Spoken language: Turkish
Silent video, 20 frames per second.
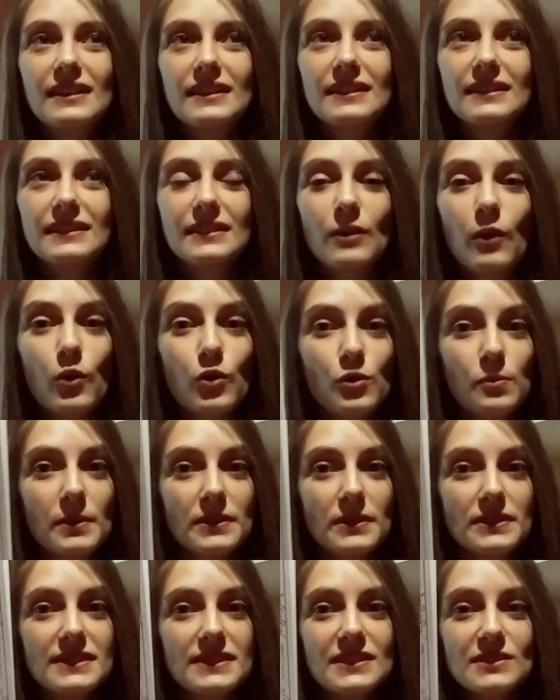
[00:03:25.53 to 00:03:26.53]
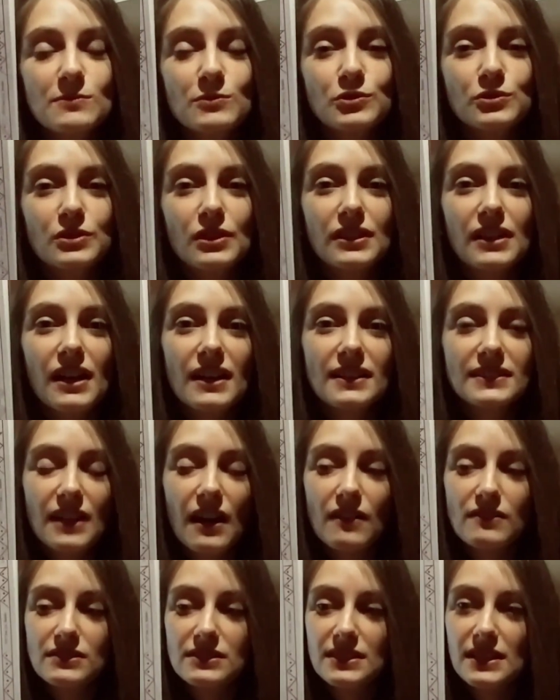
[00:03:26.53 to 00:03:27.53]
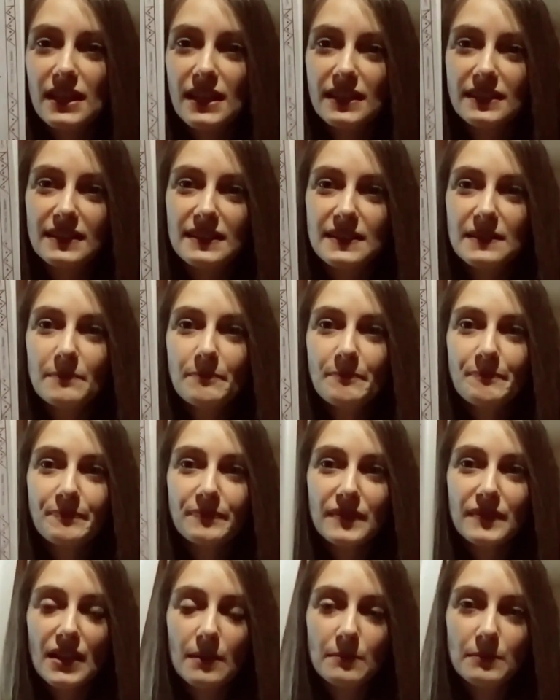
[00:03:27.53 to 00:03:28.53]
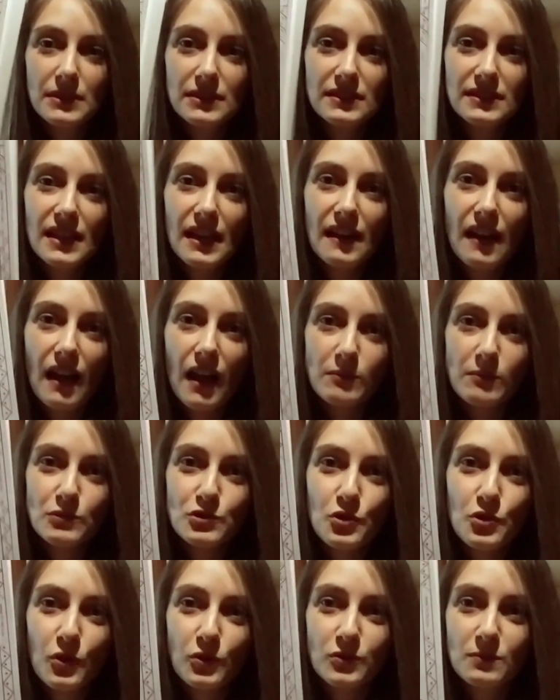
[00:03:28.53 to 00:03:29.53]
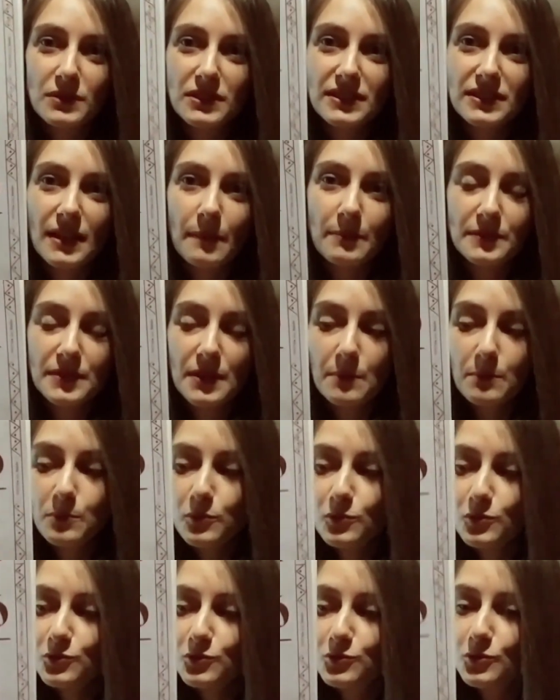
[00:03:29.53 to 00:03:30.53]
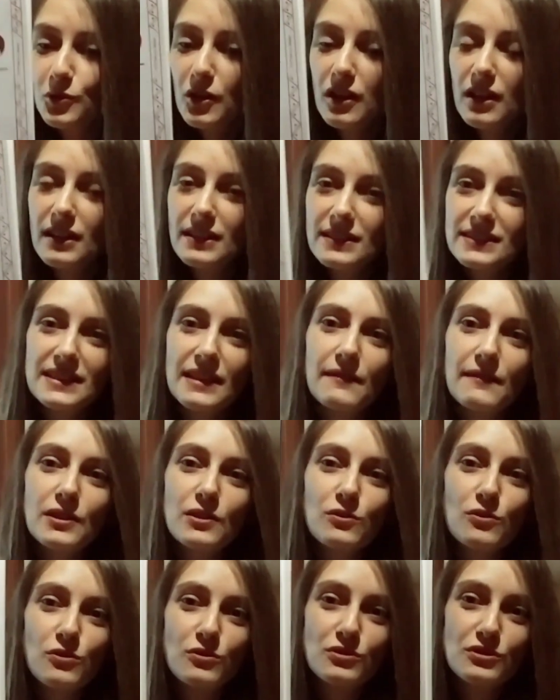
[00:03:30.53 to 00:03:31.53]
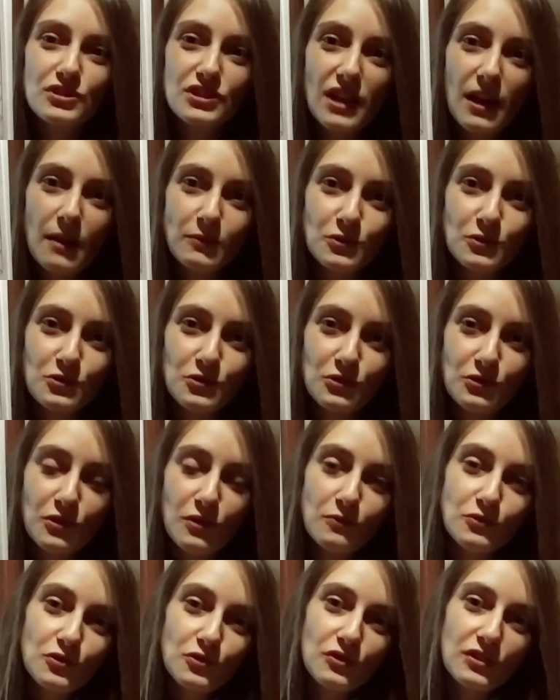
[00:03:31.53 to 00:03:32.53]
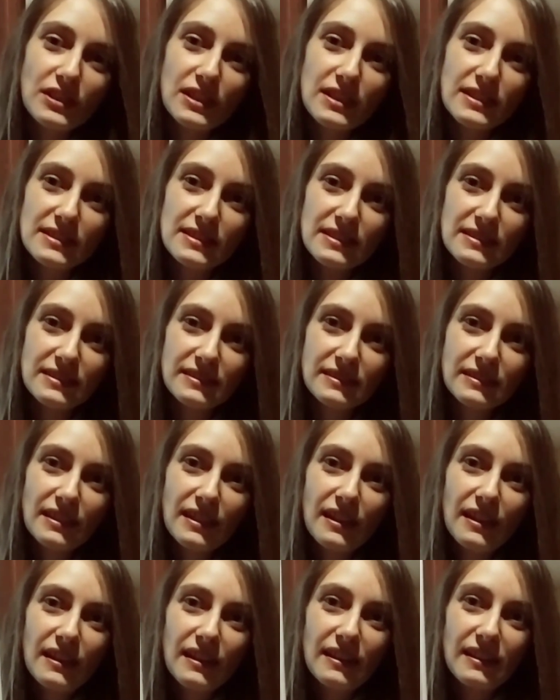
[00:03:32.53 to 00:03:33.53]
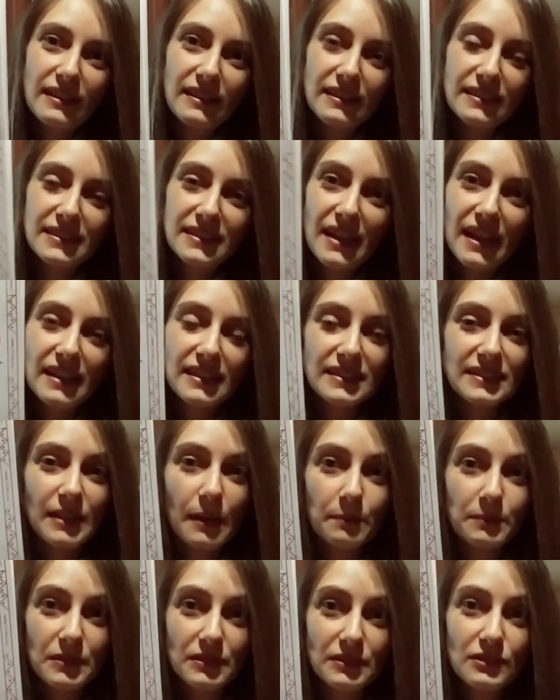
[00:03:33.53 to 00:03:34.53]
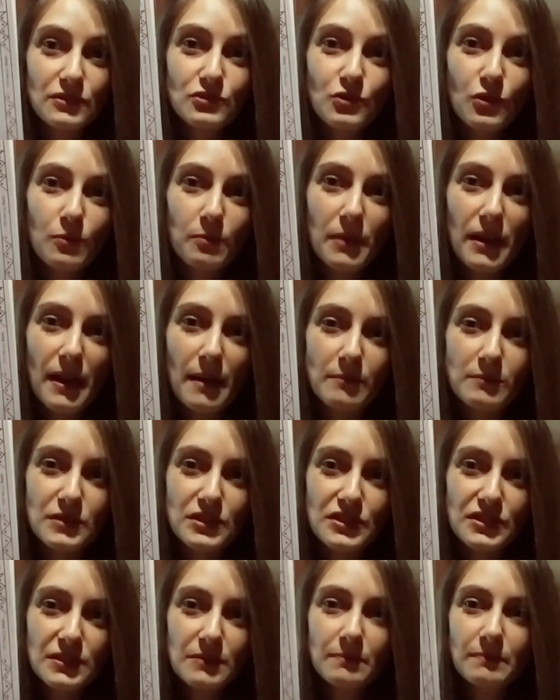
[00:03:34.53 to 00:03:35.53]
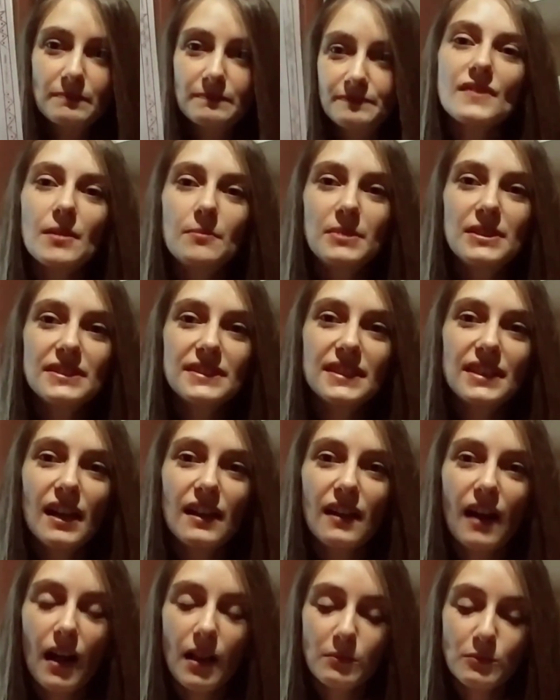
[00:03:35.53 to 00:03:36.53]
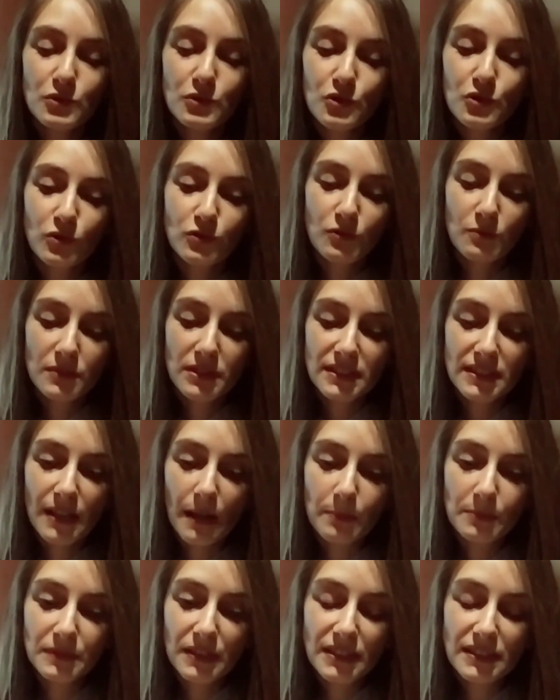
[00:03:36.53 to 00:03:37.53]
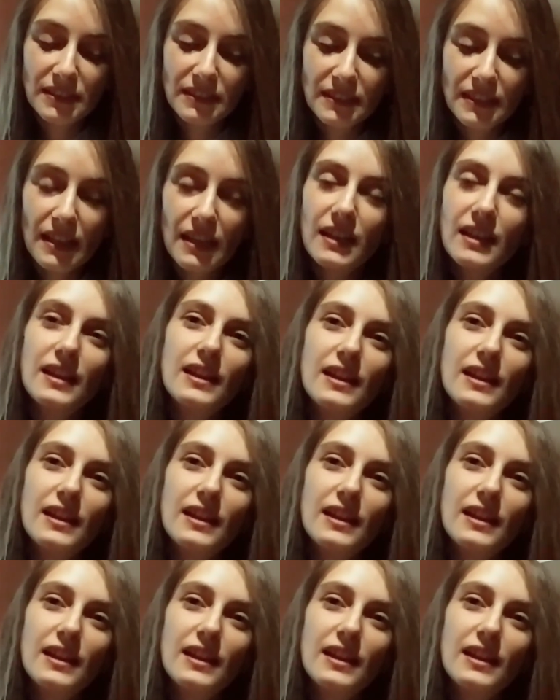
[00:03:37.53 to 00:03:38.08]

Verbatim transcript: e, okumadıysanız mutlaka tavsiye ederim. Bir diğer almış olduğum kitap da buydu. Severek okuyacağımı düşünüyorum. Çünkü yazarın e, diğer kitaplarını da çok beğenmiştim. Bir diğer almış olduğum kitap da yine